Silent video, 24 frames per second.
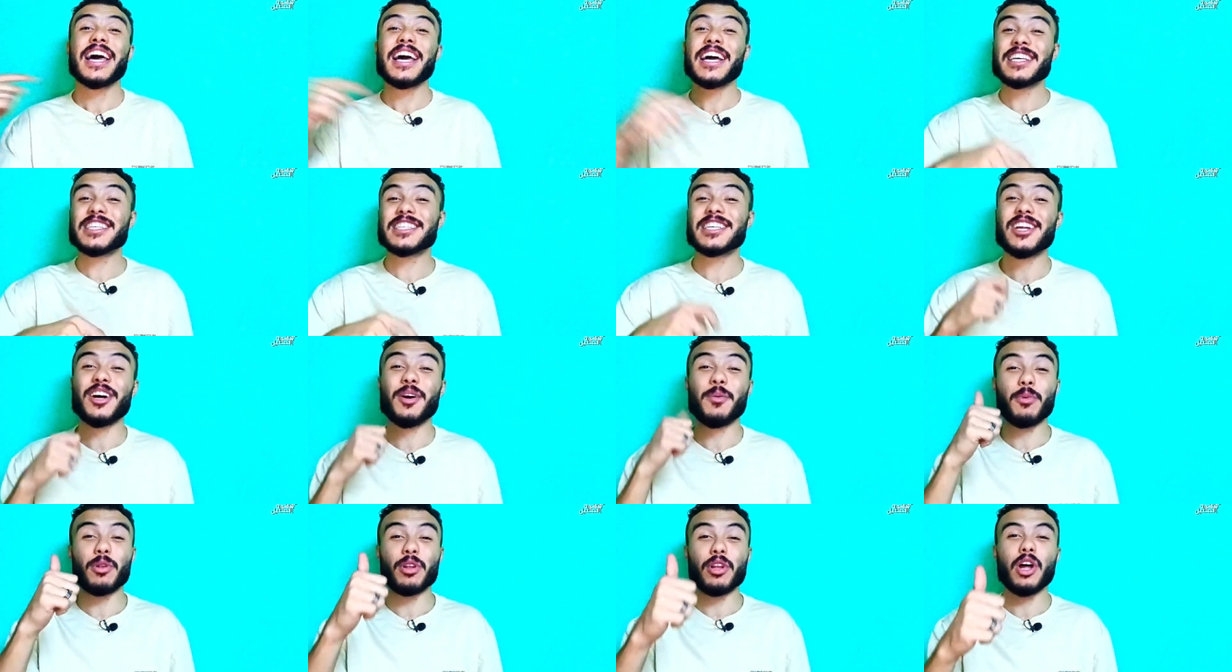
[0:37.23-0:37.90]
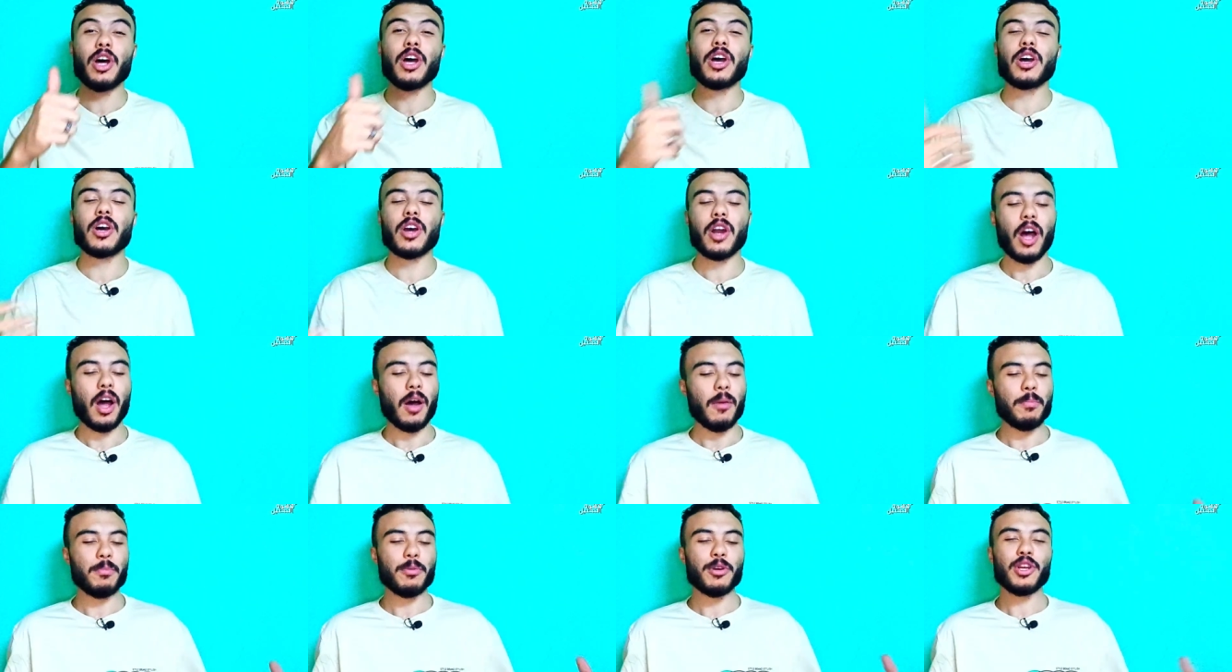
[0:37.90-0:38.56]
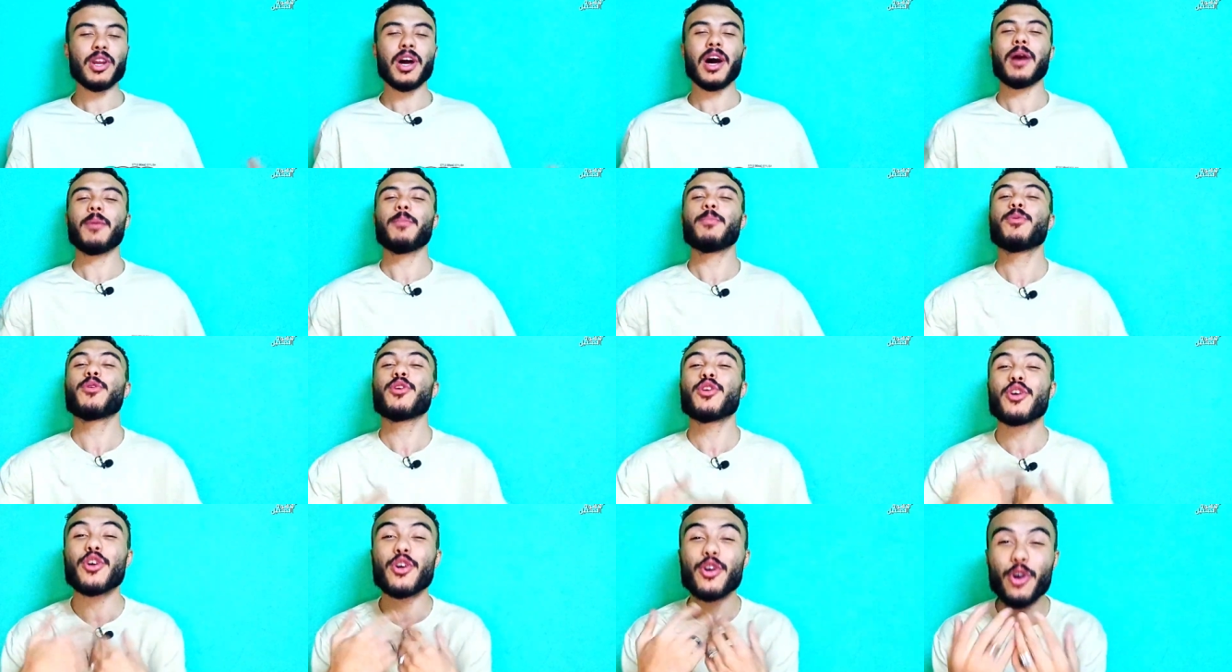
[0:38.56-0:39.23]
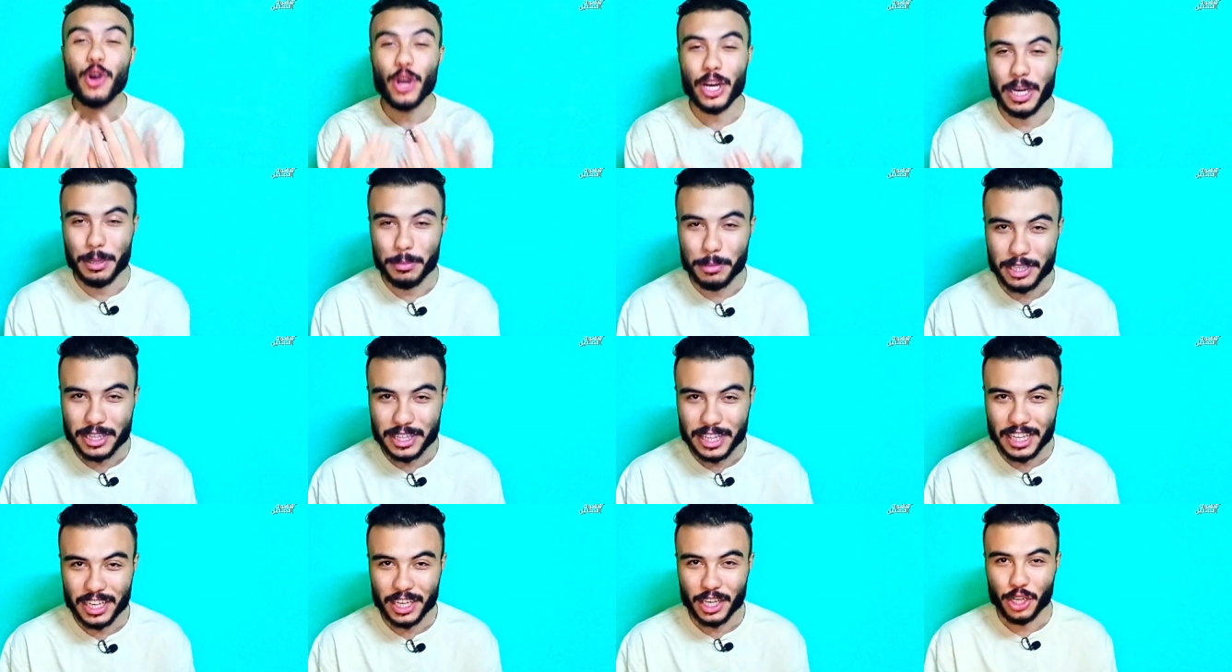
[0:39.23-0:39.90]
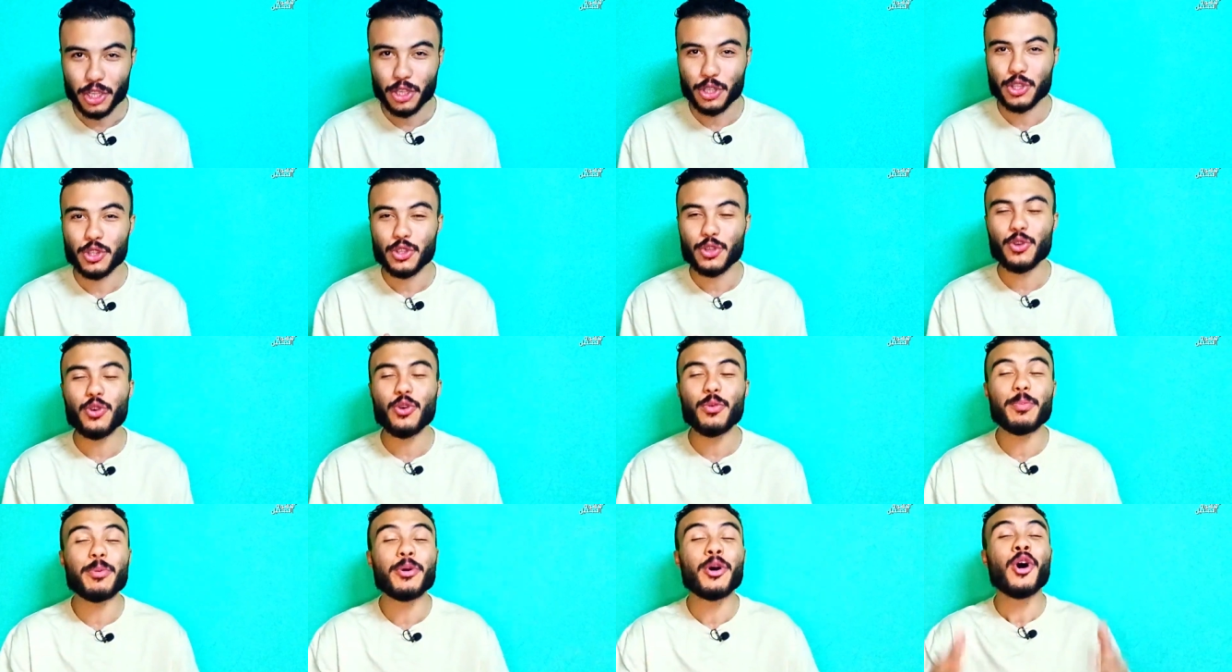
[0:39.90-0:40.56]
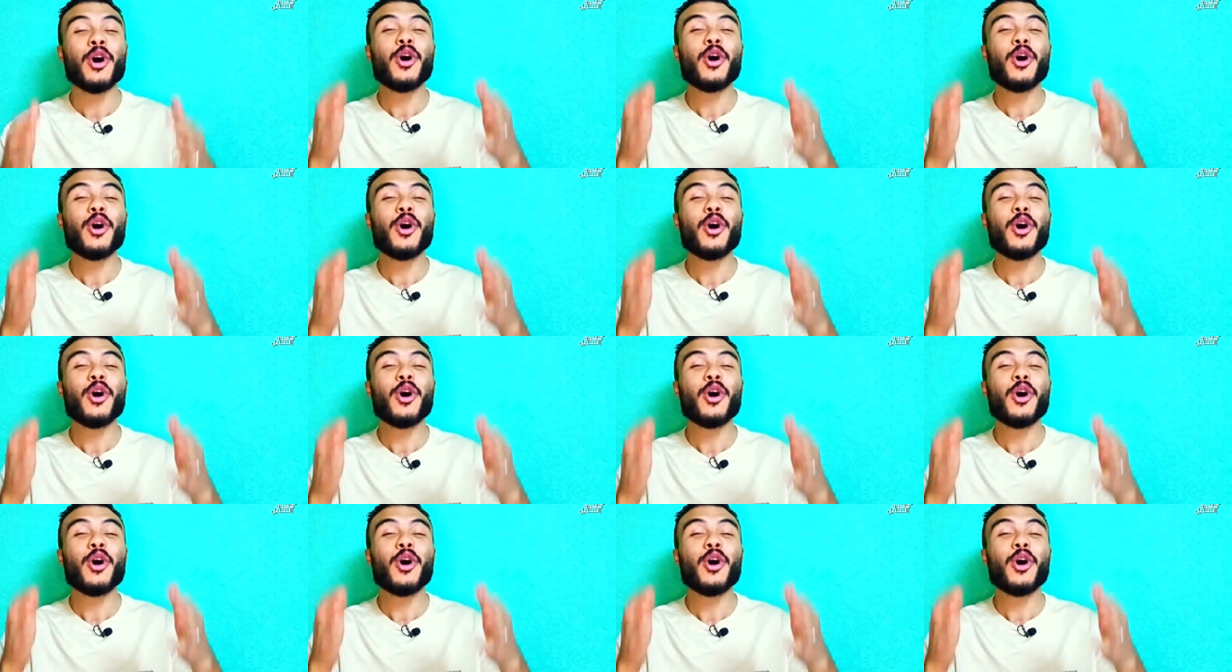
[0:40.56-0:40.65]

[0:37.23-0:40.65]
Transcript: انزل اعمل لايك رحب بينا برجوعنا من تاني اليوتيوب